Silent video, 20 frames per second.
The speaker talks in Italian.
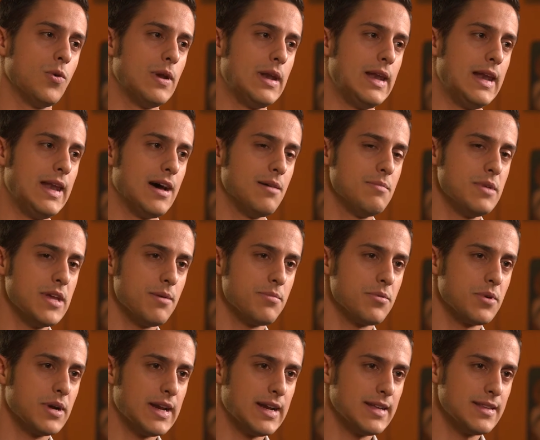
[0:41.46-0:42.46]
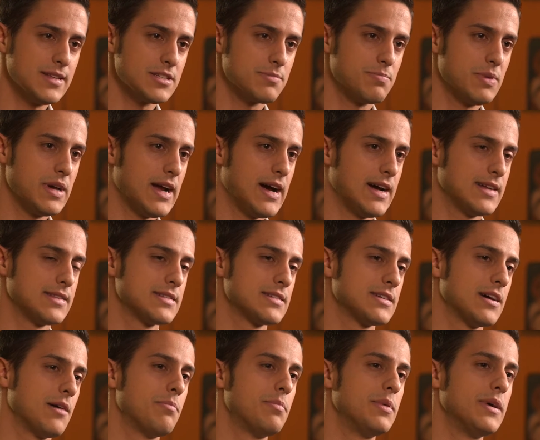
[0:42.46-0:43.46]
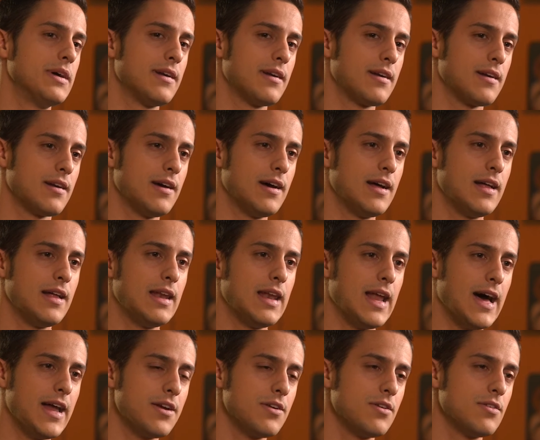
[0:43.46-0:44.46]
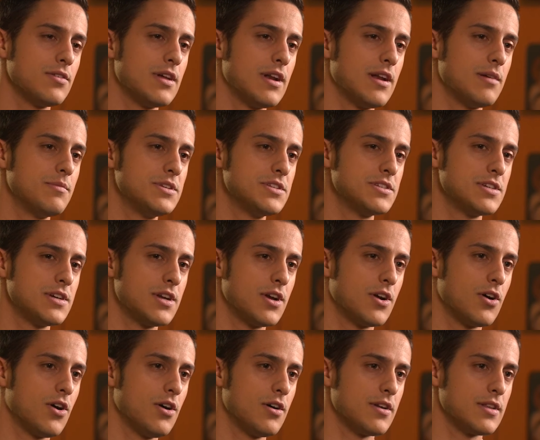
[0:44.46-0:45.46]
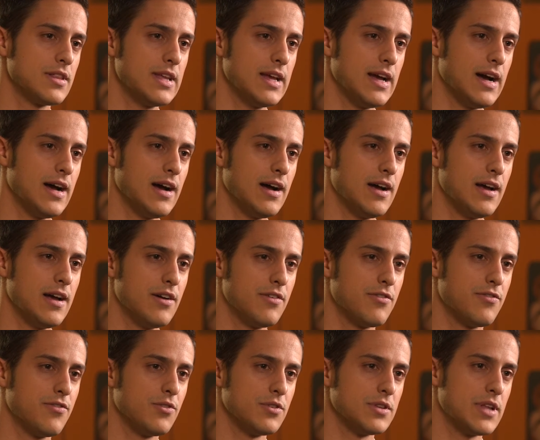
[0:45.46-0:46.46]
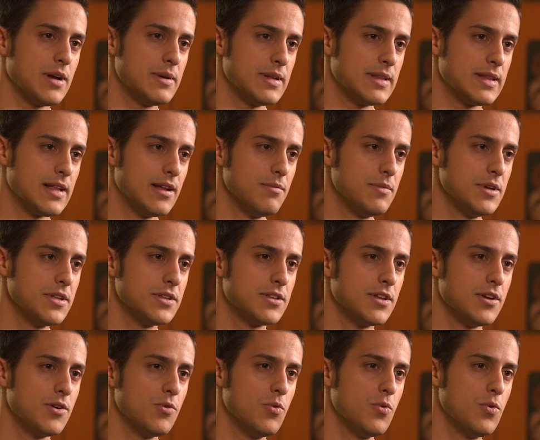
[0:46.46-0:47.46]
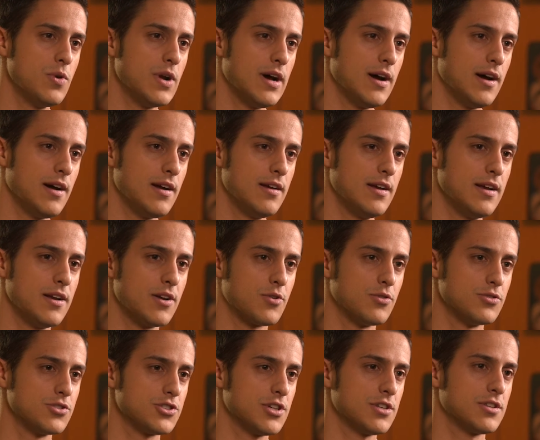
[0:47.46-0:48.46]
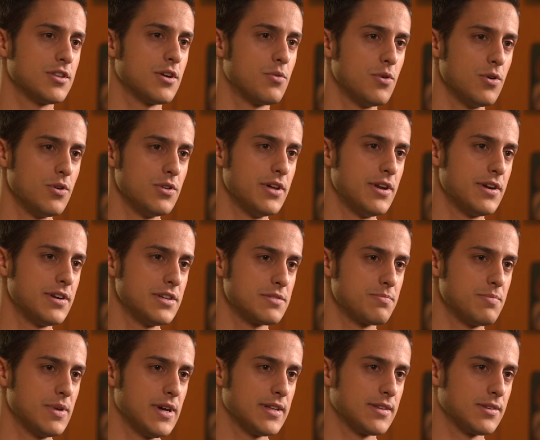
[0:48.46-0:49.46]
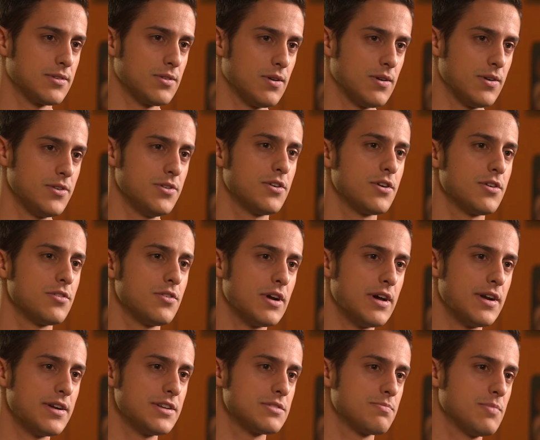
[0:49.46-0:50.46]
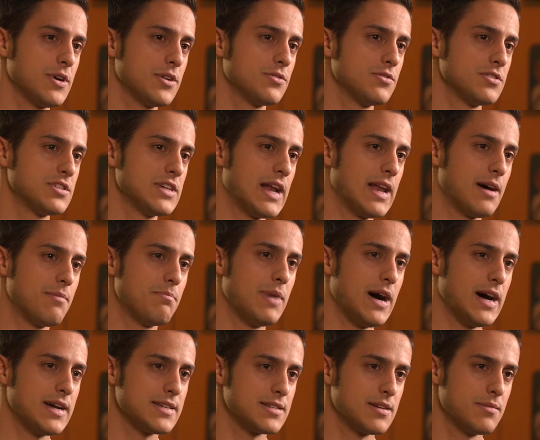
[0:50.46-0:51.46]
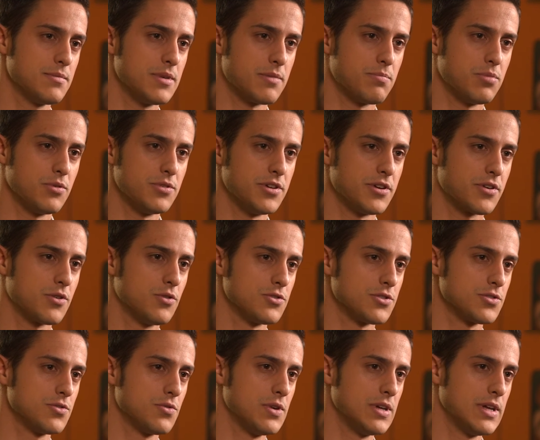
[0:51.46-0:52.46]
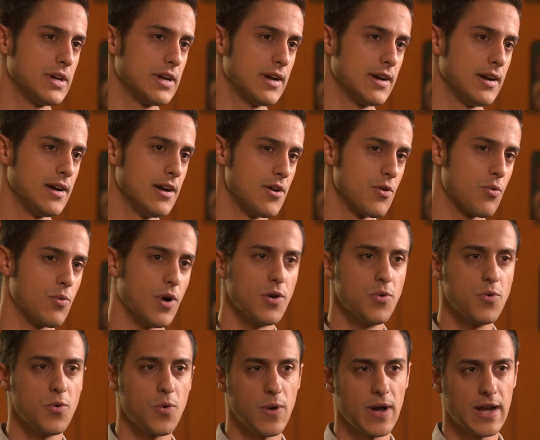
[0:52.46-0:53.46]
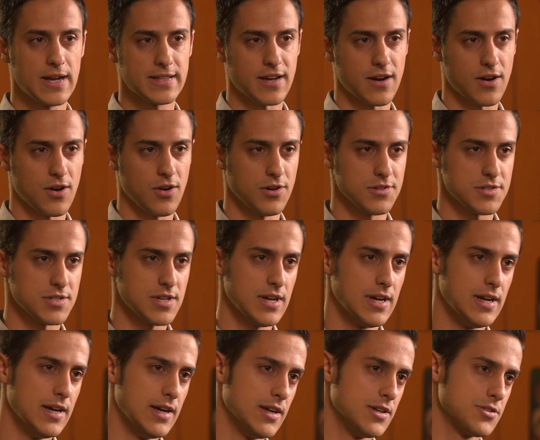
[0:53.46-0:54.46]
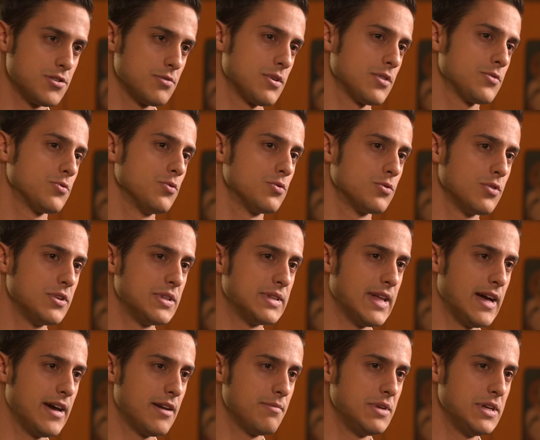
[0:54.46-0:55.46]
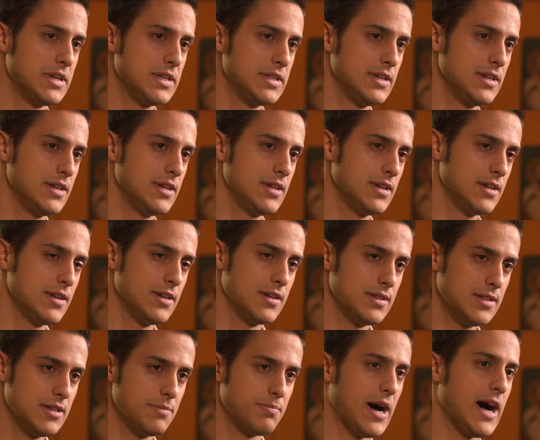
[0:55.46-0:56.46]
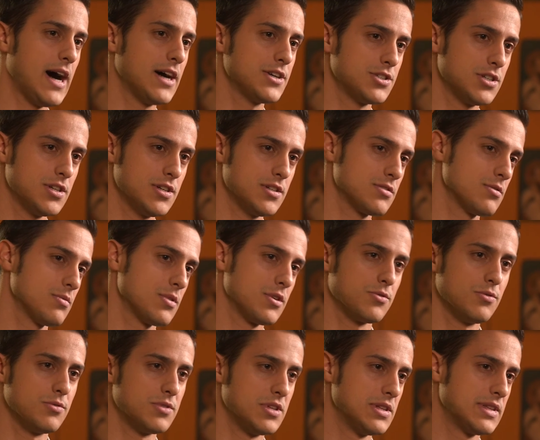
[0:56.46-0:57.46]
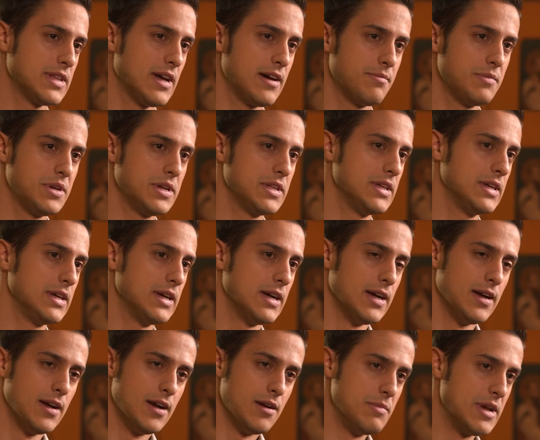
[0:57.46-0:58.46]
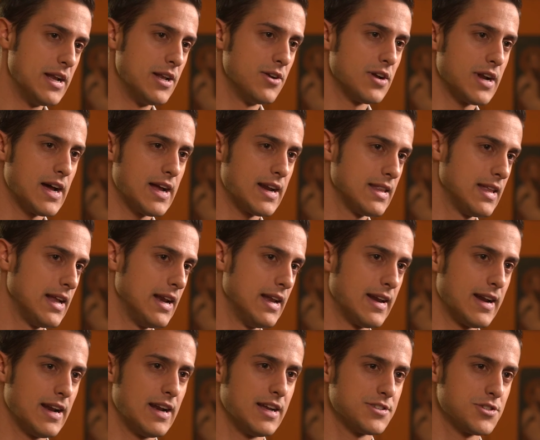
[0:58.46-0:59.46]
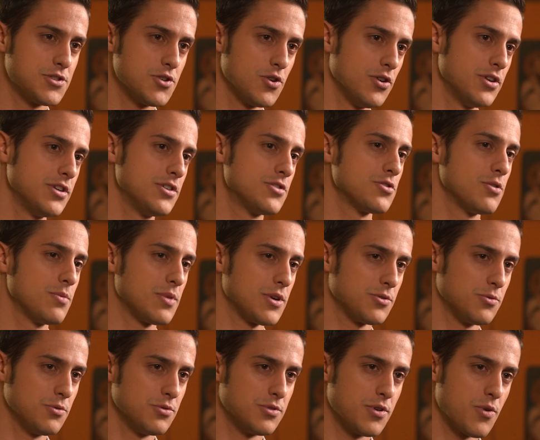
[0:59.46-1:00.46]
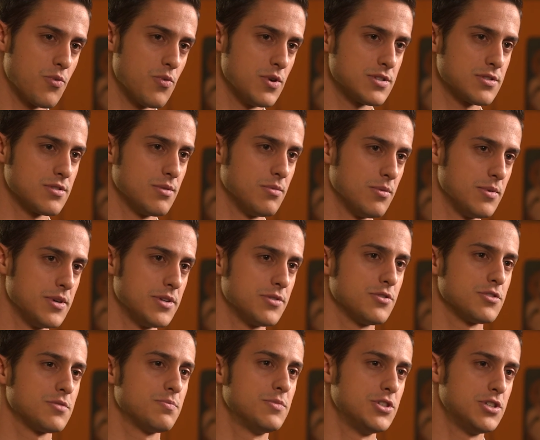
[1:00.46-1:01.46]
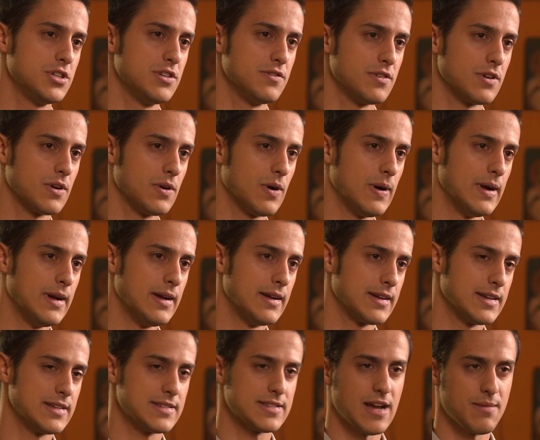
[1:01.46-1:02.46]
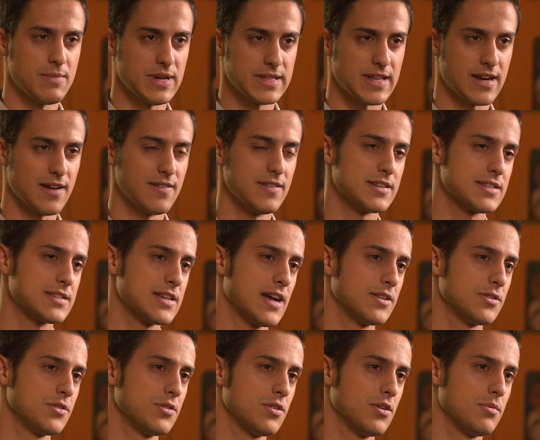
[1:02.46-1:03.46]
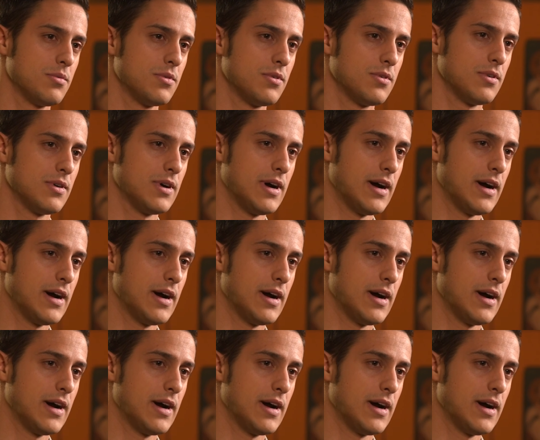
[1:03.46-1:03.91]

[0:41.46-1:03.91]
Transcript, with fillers: La mia più grande speranza per eh, l'anno della misericordia è fondamentalmente una e il concetto è quello del rispetto. Io credo che il rispetto sia la base per poter costruire qualunque altra cosa, soprattutto in termini di, di pace, soprattutto in termini di migliorare delle relazioni, soprattutto in questo momento specifico che stiamo attraversando dopo